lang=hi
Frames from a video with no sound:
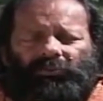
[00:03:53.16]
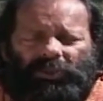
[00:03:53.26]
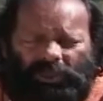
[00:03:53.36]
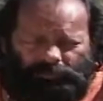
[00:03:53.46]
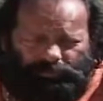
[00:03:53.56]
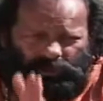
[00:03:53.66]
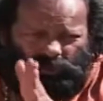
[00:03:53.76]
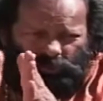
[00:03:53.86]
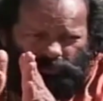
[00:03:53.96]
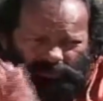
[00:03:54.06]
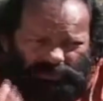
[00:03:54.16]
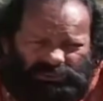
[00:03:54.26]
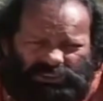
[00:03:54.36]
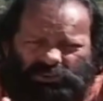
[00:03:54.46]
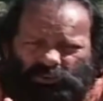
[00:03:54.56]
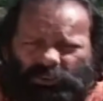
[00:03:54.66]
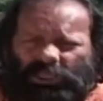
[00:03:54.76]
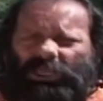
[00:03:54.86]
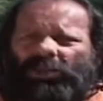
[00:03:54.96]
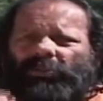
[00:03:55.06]
वे अपने को व्यवस्थित
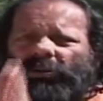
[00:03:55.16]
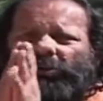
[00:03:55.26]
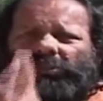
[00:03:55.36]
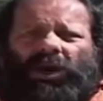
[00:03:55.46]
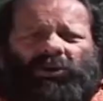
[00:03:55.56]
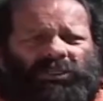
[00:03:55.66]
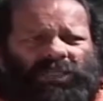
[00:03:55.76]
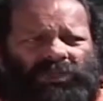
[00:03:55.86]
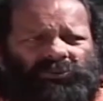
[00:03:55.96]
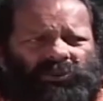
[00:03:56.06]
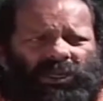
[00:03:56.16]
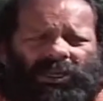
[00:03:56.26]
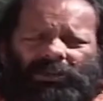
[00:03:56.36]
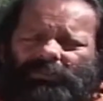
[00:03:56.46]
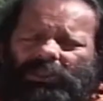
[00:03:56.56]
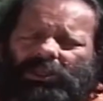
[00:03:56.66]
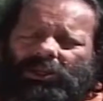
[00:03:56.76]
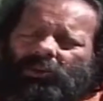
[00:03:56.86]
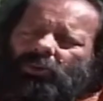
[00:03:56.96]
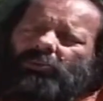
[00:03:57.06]
होने के लिए व्यवस्थाओं के दास हो गए हैं
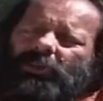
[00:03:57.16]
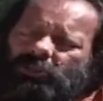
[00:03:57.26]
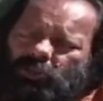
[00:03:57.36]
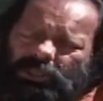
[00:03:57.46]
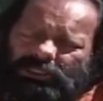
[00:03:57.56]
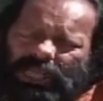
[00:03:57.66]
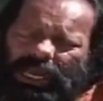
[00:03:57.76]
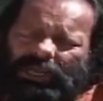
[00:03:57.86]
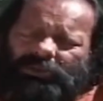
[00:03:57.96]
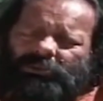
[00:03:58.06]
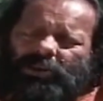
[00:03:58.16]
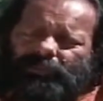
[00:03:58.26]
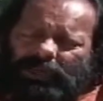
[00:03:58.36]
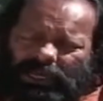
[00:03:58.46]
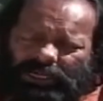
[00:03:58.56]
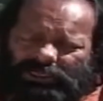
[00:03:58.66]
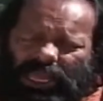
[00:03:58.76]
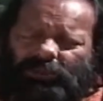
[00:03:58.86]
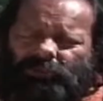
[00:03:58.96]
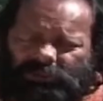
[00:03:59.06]
उनमें योग्यता है उनमें
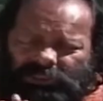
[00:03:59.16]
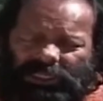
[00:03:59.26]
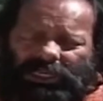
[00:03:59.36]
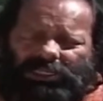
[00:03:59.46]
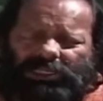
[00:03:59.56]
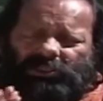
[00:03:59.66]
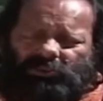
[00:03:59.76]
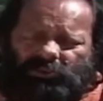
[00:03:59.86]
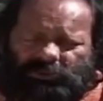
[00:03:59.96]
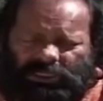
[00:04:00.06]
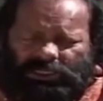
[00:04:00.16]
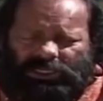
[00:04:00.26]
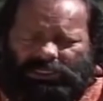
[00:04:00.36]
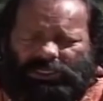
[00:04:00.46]
प्रगाढ़ता है कुछ देने की कुछ करने